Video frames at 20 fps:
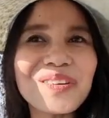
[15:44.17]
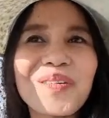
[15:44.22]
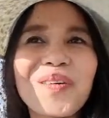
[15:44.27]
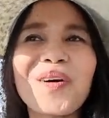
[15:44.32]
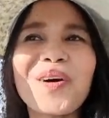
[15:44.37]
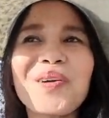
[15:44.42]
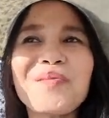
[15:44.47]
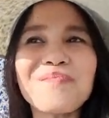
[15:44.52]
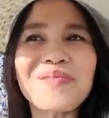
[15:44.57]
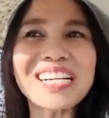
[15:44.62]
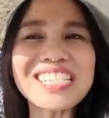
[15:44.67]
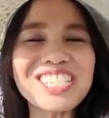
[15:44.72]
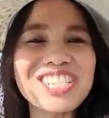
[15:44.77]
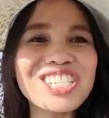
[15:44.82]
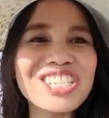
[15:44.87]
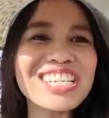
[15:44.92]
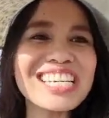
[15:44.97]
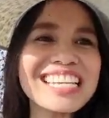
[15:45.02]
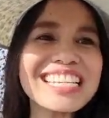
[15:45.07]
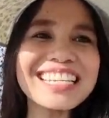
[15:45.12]
your
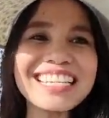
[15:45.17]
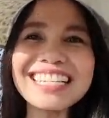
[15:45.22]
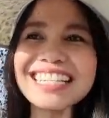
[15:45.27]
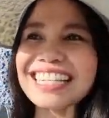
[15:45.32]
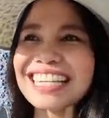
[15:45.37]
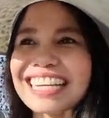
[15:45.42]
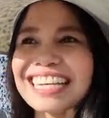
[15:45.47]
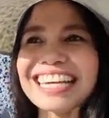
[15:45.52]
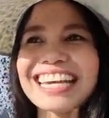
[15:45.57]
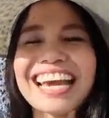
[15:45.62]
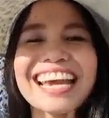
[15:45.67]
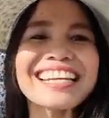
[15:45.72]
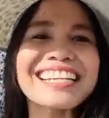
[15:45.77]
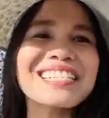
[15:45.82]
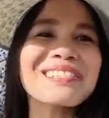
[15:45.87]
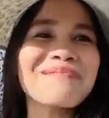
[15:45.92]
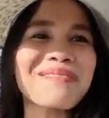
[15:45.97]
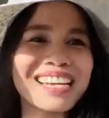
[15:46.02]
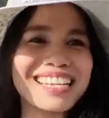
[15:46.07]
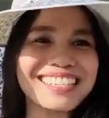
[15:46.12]
majestic
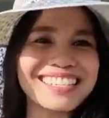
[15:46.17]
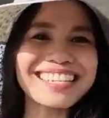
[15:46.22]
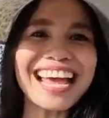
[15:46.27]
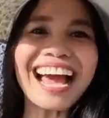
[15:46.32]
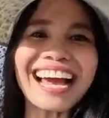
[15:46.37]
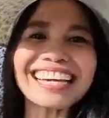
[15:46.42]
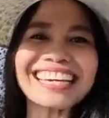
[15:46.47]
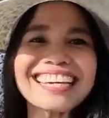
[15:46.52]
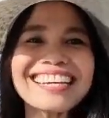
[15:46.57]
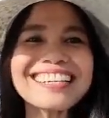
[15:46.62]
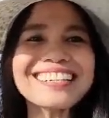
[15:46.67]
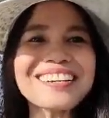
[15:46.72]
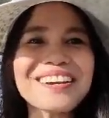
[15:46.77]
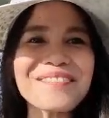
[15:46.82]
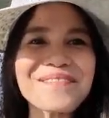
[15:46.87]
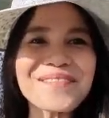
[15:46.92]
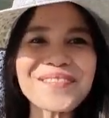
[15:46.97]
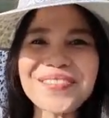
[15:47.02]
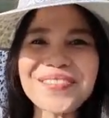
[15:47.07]
and spectacular